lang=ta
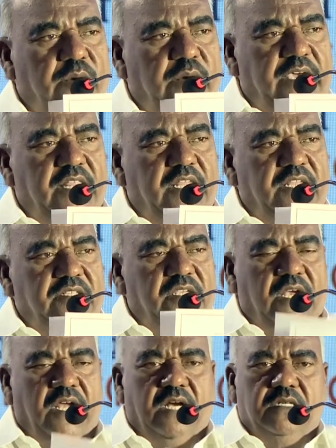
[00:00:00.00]

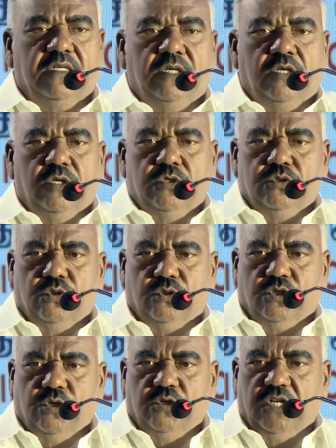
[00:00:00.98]
பதினைஞ்சு நாட்
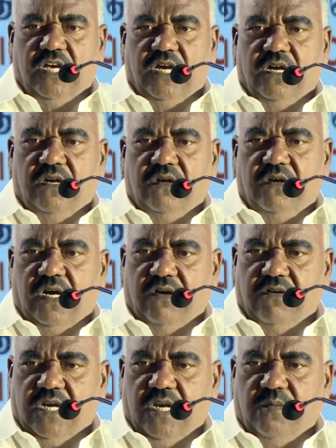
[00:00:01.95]
சுற்றுலா
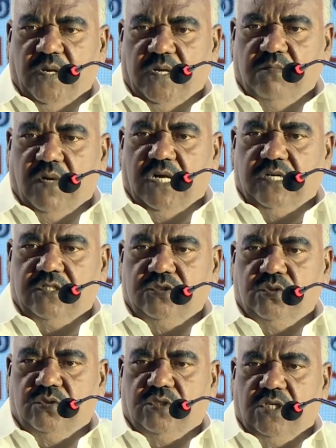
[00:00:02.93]
அவர்கள் பண்பாட்டு
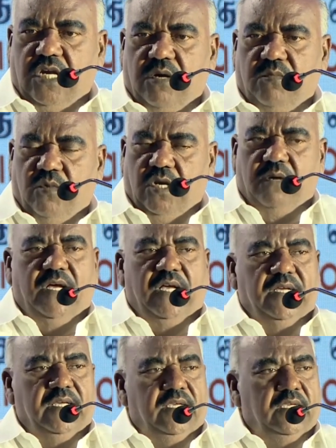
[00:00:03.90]
சுற்றுலா
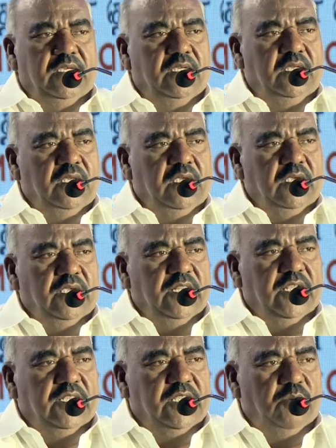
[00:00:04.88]
மூலமாக
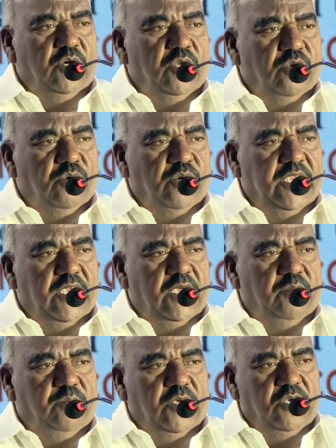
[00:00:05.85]
இந்த தமிழருடைய
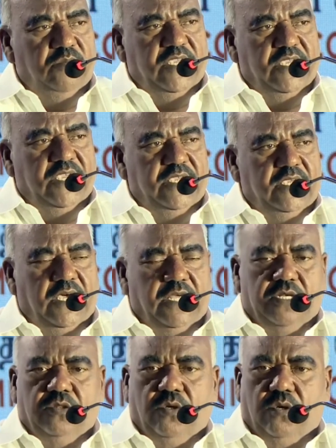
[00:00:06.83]
பெருமையை
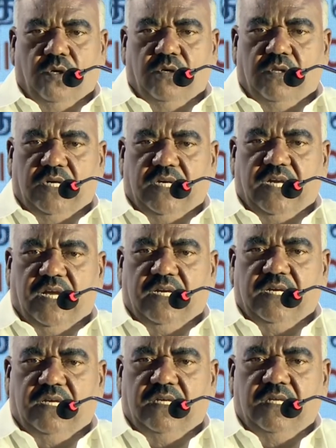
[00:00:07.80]
அறிந்து
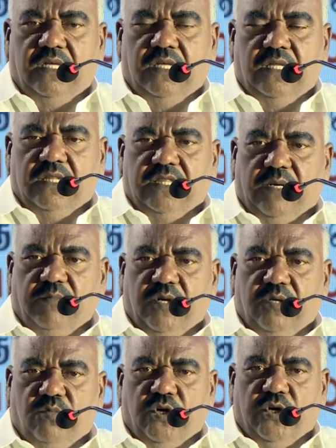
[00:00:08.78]
கொள்வதற்காக
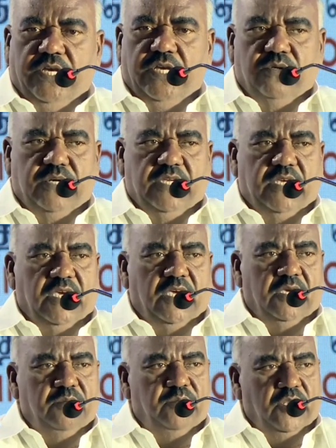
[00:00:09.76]
தமிழ் மொழியினுடைய
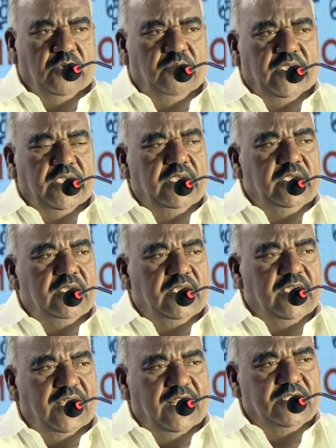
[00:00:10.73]
பெருமையை
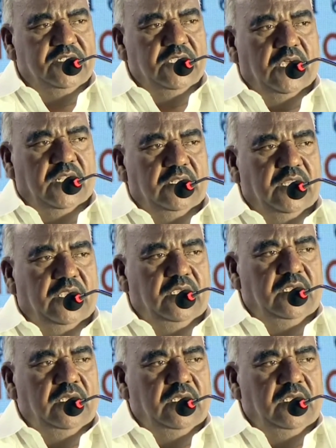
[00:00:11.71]
கலாச்சாரத்தை